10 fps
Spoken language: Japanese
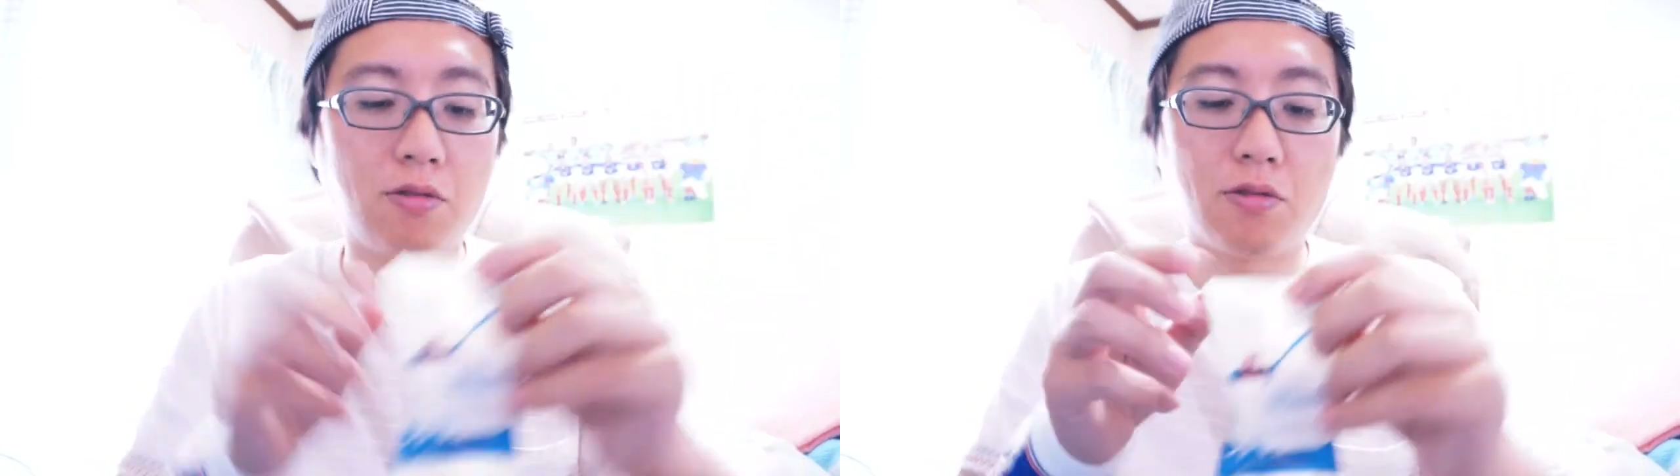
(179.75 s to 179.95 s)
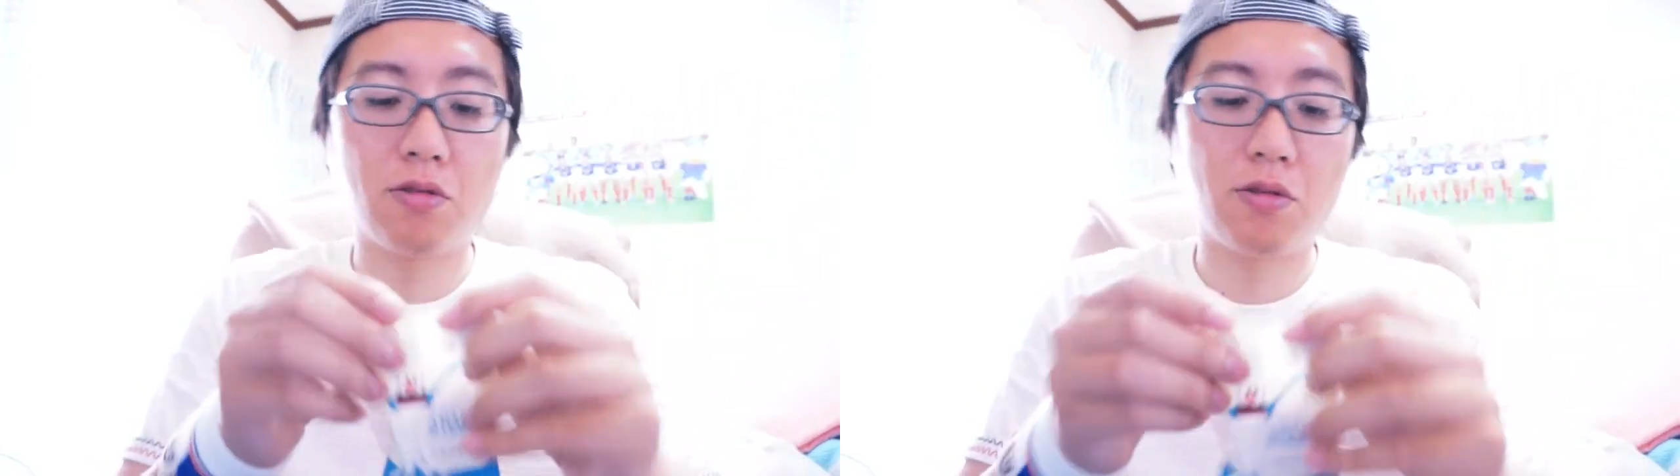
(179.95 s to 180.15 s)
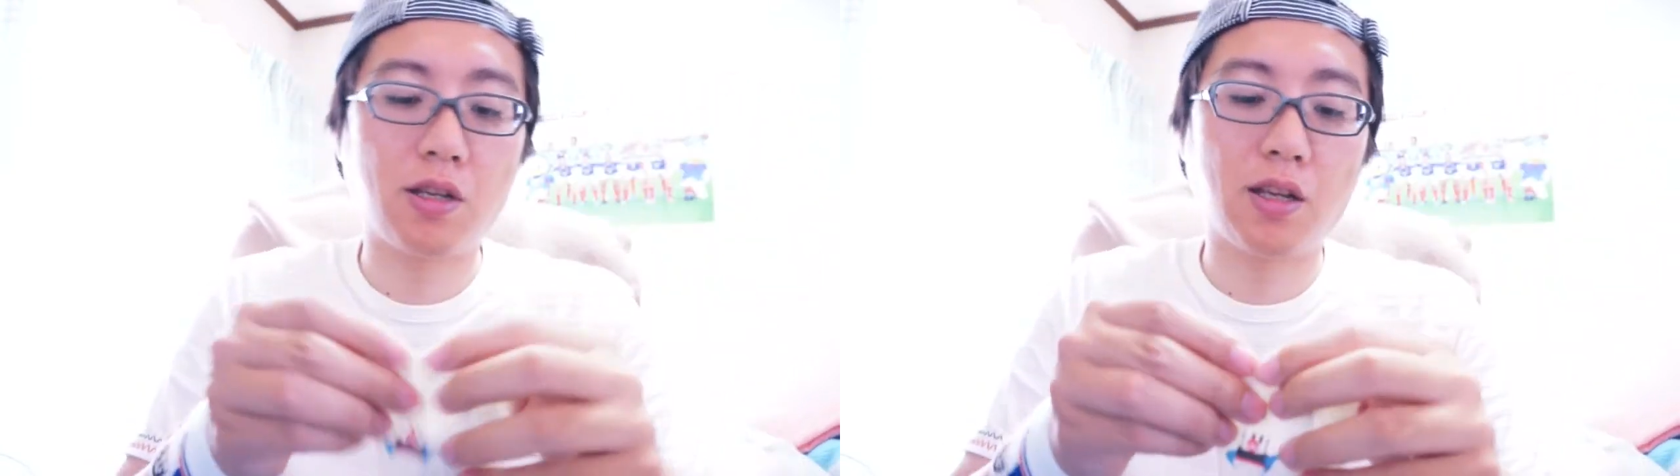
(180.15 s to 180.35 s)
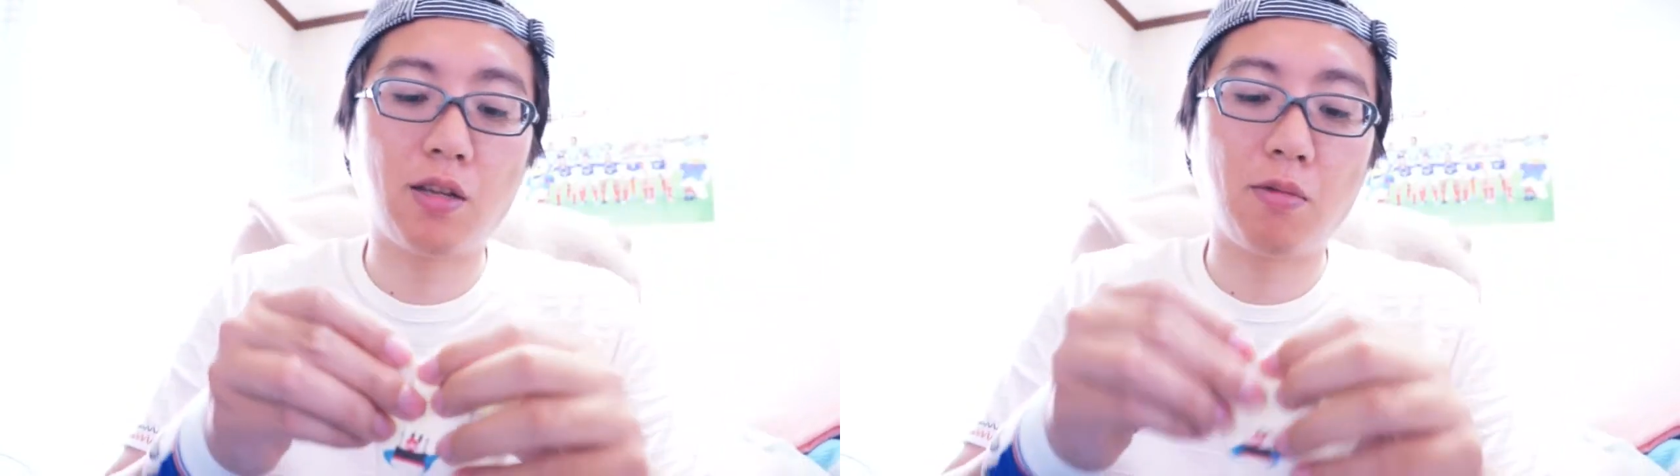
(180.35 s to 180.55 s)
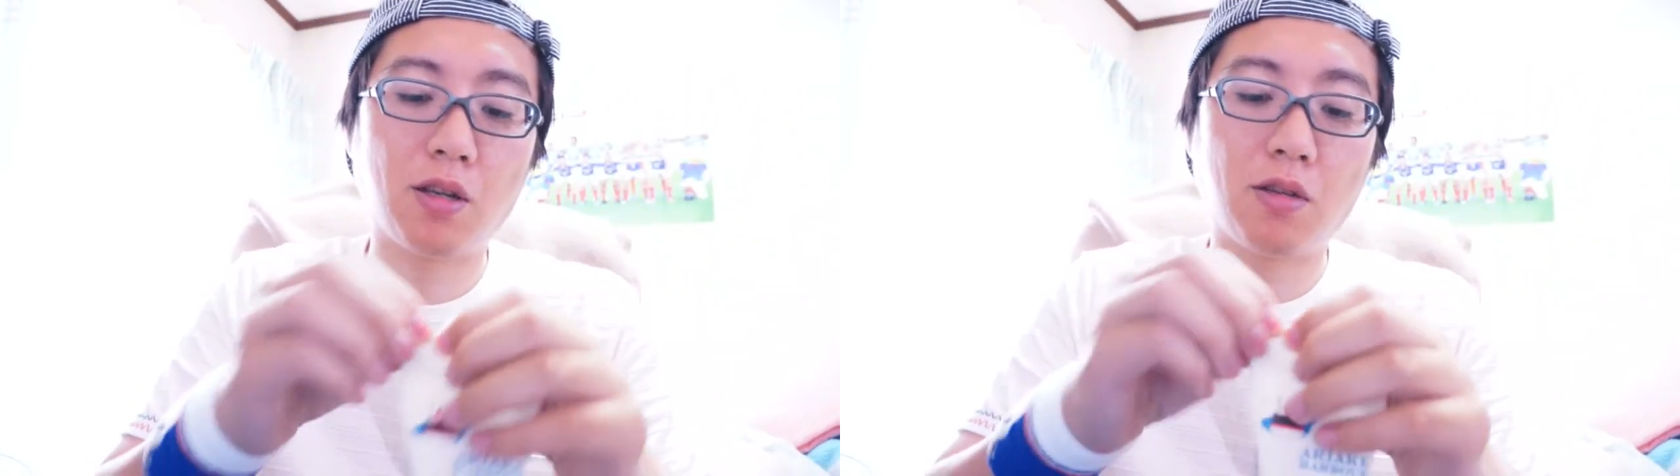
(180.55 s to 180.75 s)
これちょっといただ
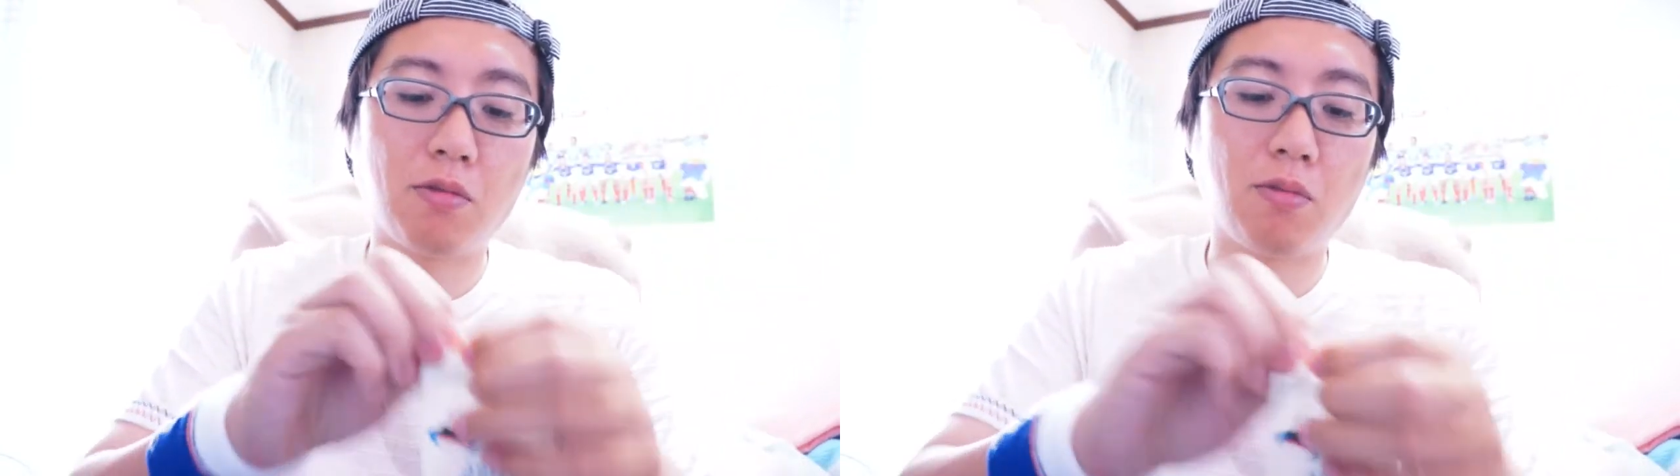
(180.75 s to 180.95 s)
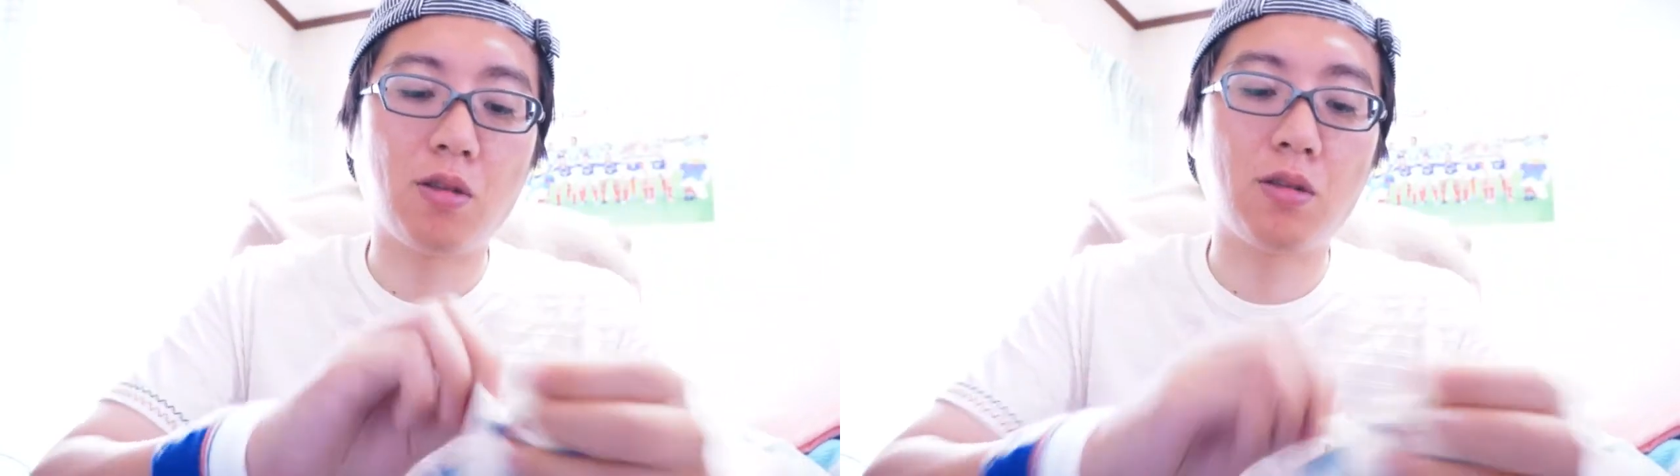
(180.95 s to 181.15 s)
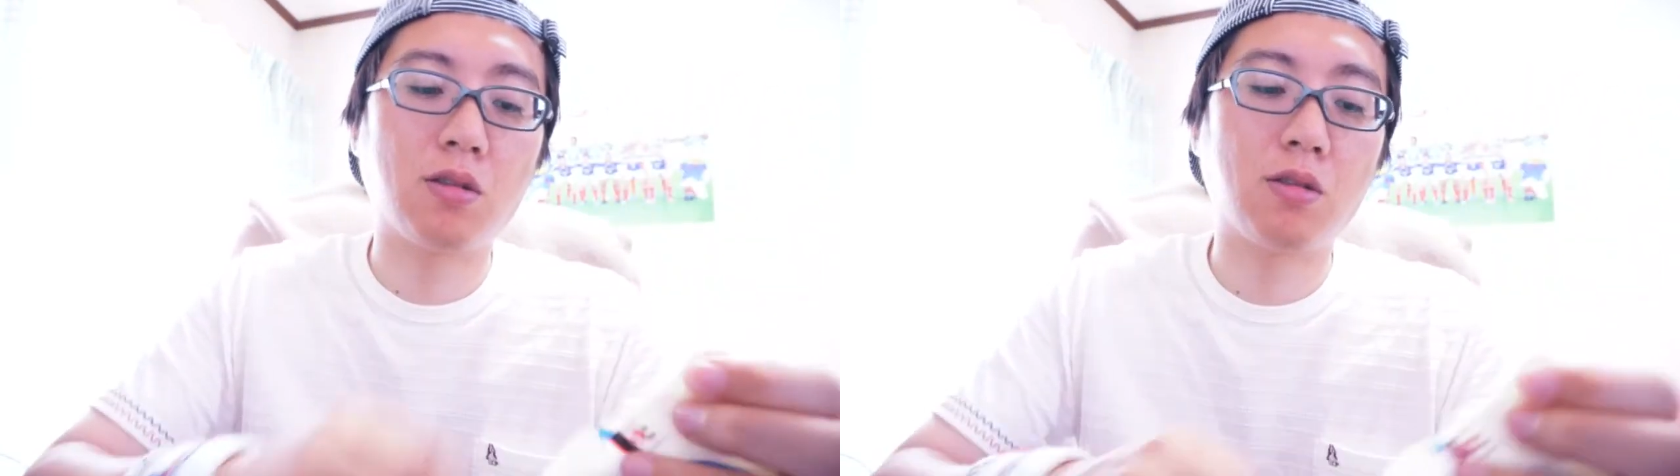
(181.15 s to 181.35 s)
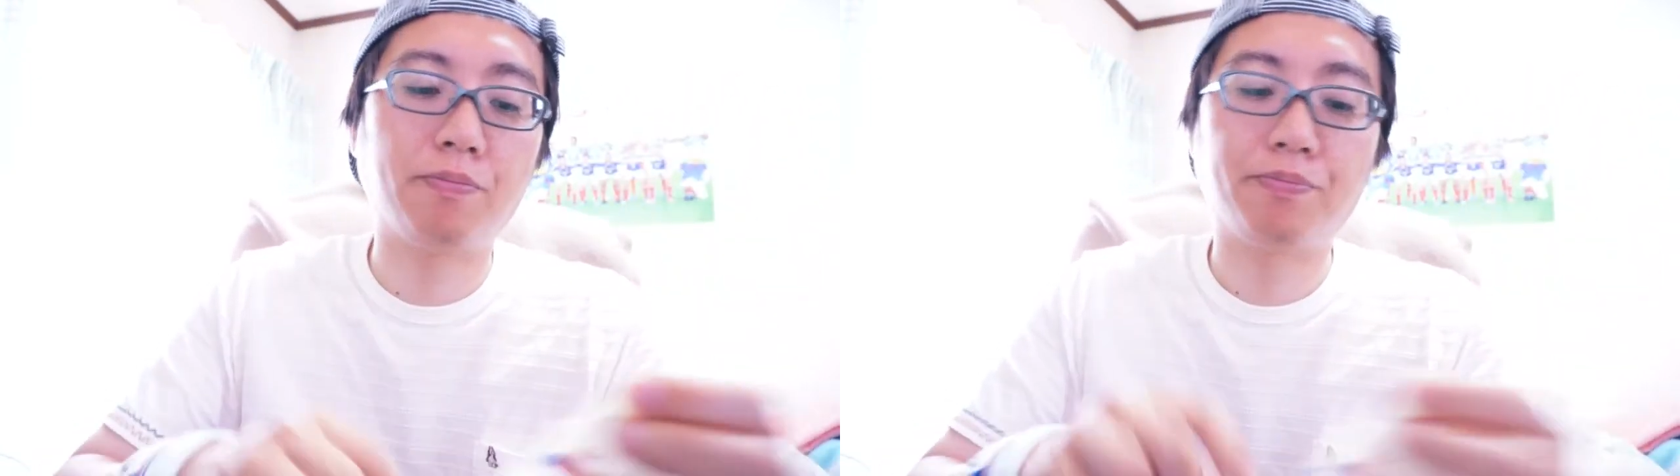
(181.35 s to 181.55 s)
いてみたいと思います。